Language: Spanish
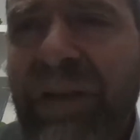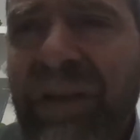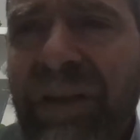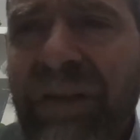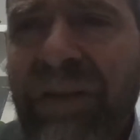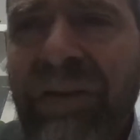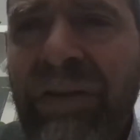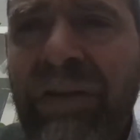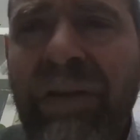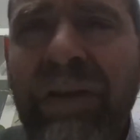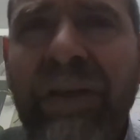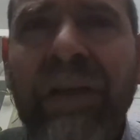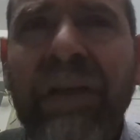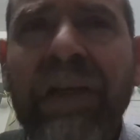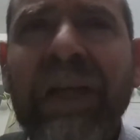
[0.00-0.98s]
creó,
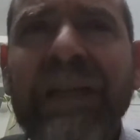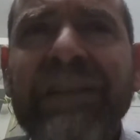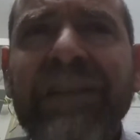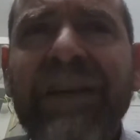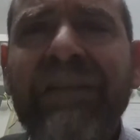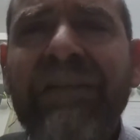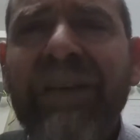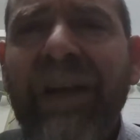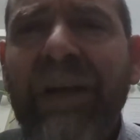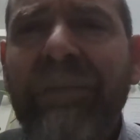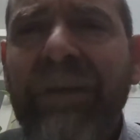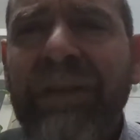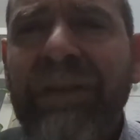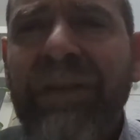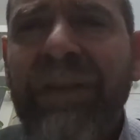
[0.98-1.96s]
Él sabe
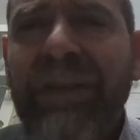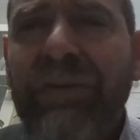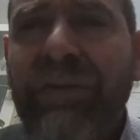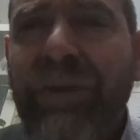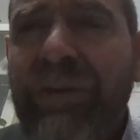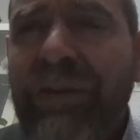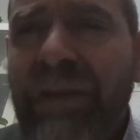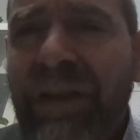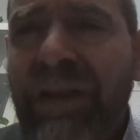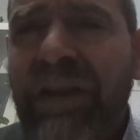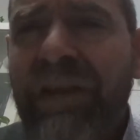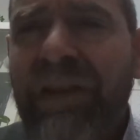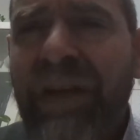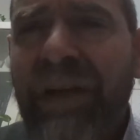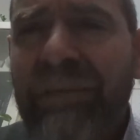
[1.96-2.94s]
realmente dónde
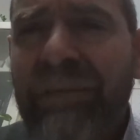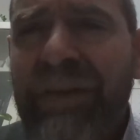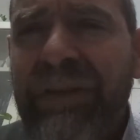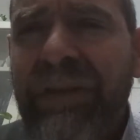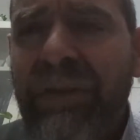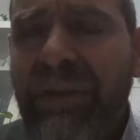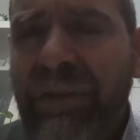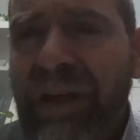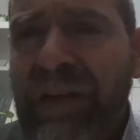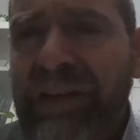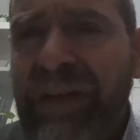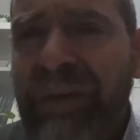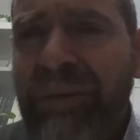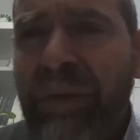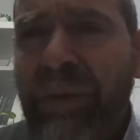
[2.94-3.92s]
realmente nos
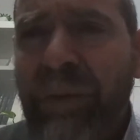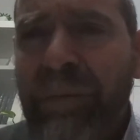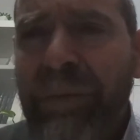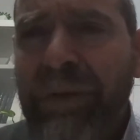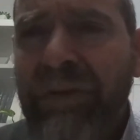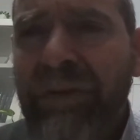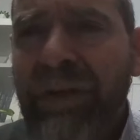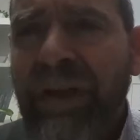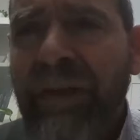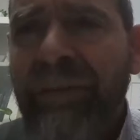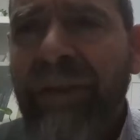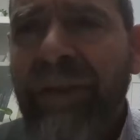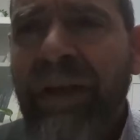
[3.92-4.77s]
realizamos como personas.